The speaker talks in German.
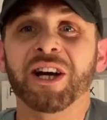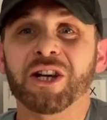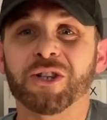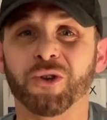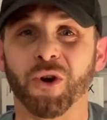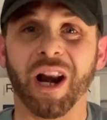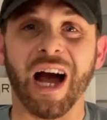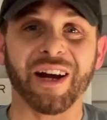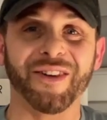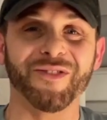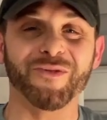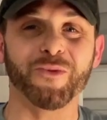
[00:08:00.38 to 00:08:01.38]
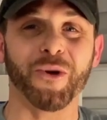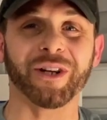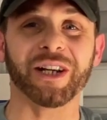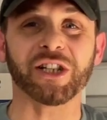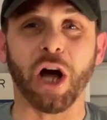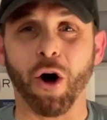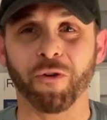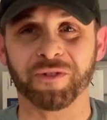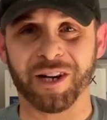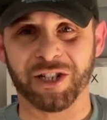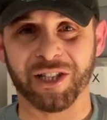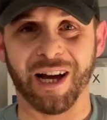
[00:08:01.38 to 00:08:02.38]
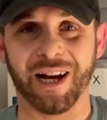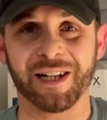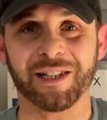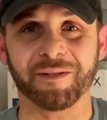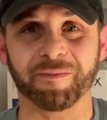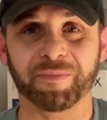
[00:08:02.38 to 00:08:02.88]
so lange wie möglich aufrechterhalten.